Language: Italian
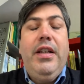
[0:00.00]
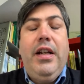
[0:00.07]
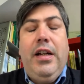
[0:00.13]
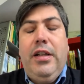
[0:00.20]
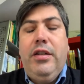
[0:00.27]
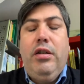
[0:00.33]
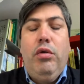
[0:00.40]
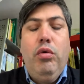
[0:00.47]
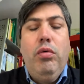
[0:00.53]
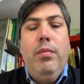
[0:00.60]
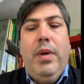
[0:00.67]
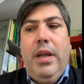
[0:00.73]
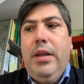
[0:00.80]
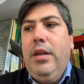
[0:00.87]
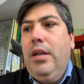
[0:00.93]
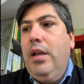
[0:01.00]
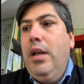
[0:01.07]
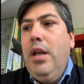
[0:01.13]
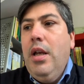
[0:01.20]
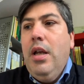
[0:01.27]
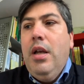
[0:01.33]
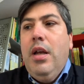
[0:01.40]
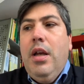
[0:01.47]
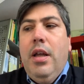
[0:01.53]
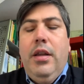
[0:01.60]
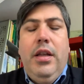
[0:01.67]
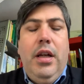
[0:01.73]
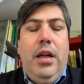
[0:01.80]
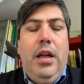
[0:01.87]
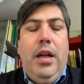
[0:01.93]
Niklas Luhmann
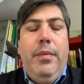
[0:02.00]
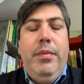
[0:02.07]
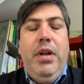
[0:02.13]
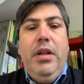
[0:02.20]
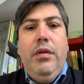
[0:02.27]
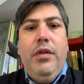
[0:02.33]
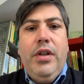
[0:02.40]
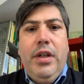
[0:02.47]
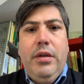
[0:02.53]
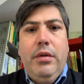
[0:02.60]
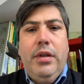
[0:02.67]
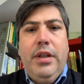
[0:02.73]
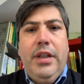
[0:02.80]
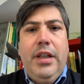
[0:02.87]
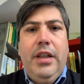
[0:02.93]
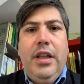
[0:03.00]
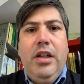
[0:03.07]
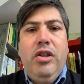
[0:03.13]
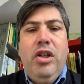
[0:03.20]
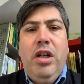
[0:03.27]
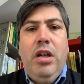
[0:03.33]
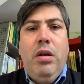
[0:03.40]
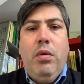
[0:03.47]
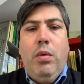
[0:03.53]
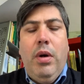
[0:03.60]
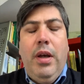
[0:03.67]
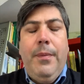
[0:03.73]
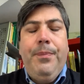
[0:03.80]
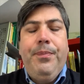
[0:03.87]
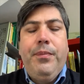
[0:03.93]
nel
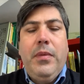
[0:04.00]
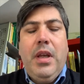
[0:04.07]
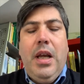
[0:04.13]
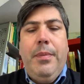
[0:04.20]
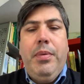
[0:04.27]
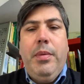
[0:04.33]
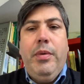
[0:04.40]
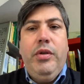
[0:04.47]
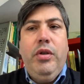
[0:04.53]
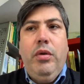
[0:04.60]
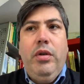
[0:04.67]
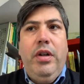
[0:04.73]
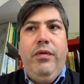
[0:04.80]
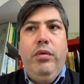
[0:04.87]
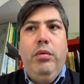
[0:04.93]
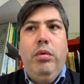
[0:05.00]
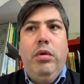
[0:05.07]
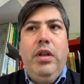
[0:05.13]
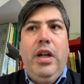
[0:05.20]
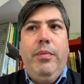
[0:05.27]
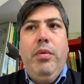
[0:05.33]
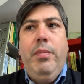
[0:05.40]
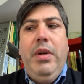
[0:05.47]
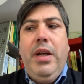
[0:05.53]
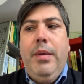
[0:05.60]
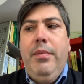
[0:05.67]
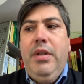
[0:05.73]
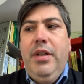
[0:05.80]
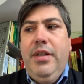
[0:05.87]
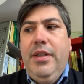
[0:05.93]
1975 a proposito del futuro della pubblica
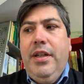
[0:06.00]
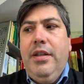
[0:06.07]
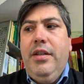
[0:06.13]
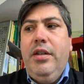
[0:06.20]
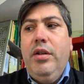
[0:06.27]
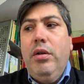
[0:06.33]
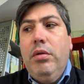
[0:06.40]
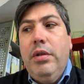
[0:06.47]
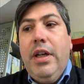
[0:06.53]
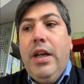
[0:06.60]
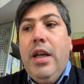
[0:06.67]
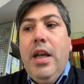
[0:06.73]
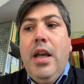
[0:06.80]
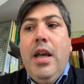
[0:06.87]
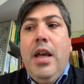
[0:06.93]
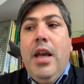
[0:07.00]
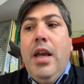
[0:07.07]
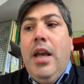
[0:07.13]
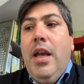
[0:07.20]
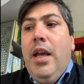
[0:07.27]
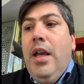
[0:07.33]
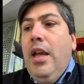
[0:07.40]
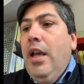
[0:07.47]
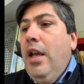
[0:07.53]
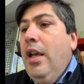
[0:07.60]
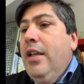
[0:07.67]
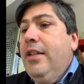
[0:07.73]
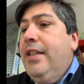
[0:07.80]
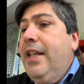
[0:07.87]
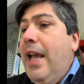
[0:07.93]
amministrazione,
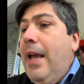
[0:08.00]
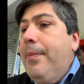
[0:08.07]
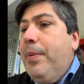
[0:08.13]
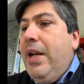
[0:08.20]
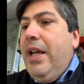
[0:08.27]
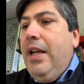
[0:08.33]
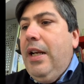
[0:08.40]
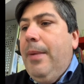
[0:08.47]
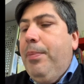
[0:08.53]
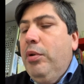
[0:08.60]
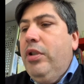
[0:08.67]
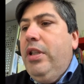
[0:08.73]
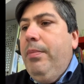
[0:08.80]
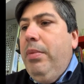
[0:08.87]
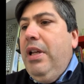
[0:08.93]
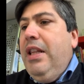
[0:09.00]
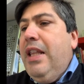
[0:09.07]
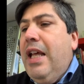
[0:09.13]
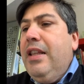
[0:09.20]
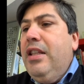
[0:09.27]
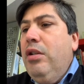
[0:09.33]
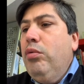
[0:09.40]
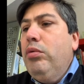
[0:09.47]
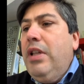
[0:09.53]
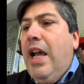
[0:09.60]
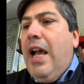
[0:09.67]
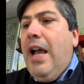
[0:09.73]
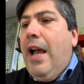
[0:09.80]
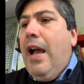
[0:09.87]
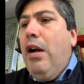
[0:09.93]
si apre la possibilità di
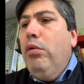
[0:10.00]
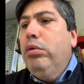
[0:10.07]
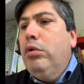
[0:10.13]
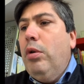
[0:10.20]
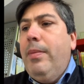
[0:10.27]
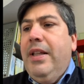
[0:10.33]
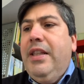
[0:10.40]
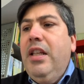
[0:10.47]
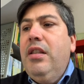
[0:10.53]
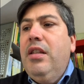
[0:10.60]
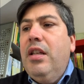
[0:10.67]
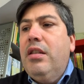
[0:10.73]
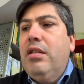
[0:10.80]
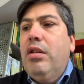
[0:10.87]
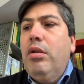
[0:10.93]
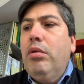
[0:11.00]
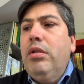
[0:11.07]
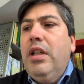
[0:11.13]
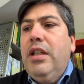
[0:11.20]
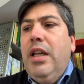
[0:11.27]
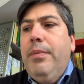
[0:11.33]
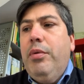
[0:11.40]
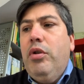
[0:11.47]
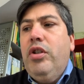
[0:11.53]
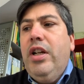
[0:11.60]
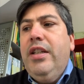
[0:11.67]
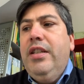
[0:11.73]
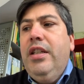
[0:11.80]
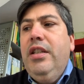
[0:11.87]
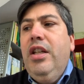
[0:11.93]
una automatizzazione dei
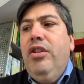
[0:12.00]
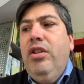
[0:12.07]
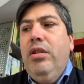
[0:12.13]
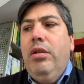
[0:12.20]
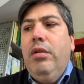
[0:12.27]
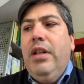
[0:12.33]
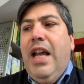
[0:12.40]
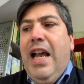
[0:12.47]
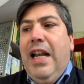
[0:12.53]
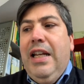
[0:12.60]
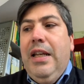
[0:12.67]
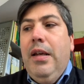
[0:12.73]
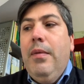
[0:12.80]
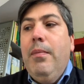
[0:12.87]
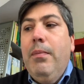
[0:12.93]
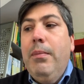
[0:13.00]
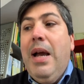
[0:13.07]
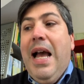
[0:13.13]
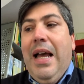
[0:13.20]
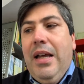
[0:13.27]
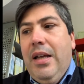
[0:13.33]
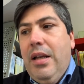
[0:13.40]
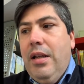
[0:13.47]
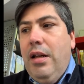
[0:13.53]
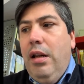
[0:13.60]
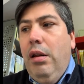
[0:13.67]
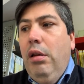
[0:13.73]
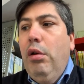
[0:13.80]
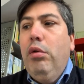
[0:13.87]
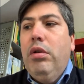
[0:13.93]
processi decisionali, ma
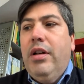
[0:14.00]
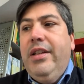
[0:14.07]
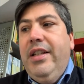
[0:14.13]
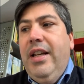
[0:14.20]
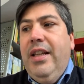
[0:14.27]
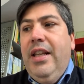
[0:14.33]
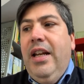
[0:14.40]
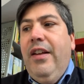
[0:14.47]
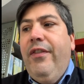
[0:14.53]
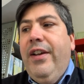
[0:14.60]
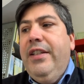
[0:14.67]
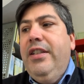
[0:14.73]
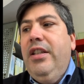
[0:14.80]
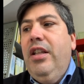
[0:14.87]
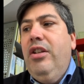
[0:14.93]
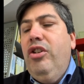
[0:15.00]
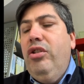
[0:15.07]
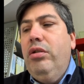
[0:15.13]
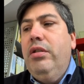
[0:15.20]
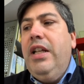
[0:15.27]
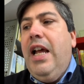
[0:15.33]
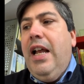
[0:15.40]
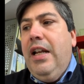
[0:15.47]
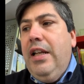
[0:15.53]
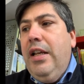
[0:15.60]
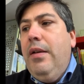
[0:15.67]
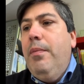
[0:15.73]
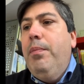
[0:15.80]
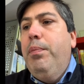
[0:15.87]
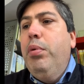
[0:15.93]
l'ordine delle fasi
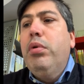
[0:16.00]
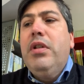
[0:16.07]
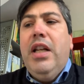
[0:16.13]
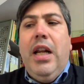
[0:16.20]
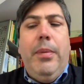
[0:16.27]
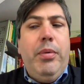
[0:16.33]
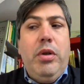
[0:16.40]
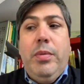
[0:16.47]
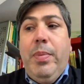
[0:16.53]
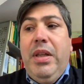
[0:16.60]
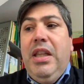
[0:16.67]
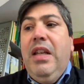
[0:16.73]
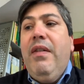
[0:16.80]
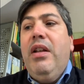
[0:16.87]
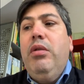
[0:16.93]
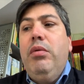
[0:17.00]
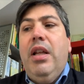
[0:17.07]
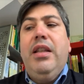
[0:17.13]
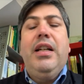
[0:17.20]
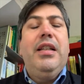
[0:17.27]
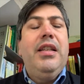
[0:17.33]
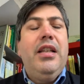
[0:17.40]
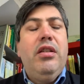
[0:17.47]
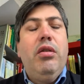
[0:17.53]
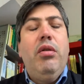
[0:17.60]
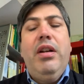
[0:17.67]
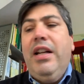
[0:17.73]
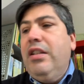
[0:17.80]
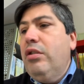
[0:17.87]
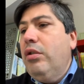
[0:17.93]
decisionali, pur nella prospettiva di una
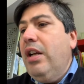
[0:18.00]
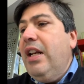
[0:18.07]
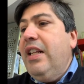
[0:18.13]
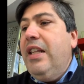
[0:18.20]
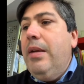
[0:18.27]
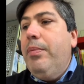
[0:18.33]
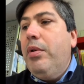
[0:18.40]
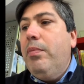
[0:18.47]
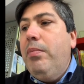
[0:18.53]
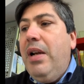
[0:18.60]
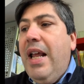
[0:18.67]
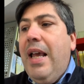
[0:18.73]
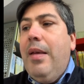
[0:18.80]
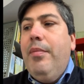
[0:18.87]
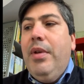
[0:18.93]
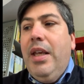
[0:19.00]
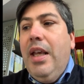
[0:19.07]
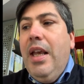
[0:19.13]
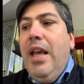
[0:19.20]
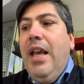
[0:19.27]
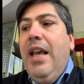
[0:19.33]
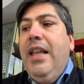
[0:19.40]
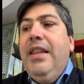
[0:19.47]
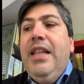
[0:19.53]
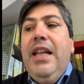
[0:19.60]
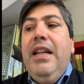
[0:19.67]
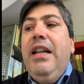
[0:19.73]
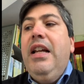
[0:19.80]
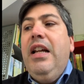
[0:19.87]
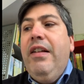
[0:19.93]
trattazione razionale dei problemi e
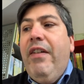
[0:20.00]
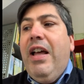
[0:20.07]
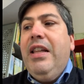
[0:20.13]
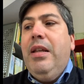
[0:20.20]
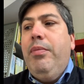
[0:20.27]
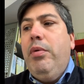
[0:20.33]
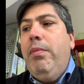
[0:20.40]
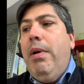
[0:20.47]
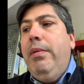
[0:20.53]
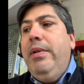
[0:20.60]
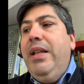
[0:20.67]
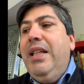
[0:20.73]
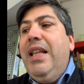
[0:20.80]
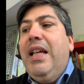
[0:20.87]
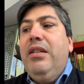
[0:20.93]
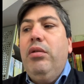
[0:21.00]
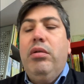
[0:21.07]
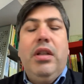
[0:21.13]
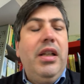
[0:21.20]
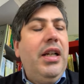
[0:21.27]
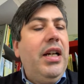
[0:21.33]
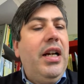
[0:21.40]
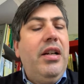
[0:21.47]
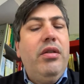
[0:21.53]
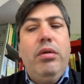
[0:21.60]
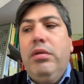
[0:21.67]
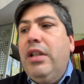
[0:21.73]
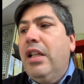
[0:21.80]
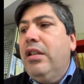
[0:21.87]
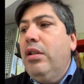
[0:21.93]
nelle elevate probabilità di ottenere
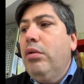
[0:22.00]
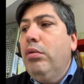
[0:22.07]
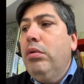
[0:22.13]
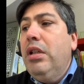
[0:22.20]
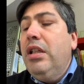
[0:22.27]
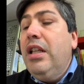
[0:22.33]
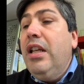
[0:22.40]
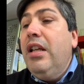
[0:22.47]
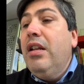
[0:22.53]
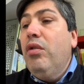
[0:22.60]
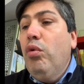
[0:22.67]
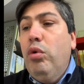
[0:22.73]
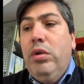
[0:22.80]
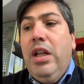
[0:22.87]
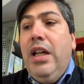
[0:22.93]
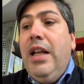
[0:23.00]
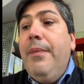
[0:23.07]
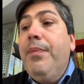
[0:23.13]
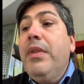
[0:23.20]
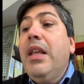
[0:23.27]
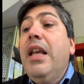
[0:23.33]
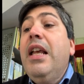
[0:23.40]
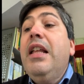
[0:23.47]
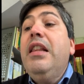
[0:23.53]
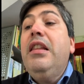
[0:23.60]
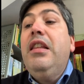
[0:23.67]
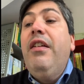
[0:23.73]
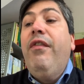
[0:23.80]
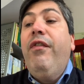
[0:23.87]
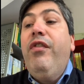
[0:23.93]
risultati uniti, utili,
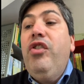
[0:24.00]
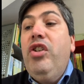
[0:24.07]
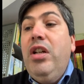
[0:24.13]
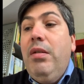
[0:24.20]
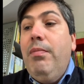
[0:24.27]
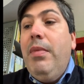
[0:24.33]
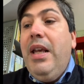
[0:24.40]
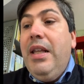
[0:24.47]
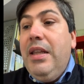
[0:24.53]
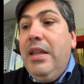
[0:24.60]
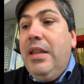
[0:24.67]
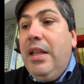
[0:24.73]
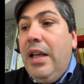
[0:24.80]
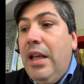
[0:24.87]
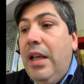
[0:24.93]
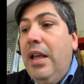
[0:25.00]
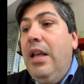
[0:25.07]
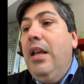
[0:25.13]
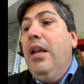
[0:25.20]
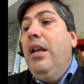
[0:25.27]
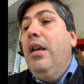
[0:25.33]
difficilmente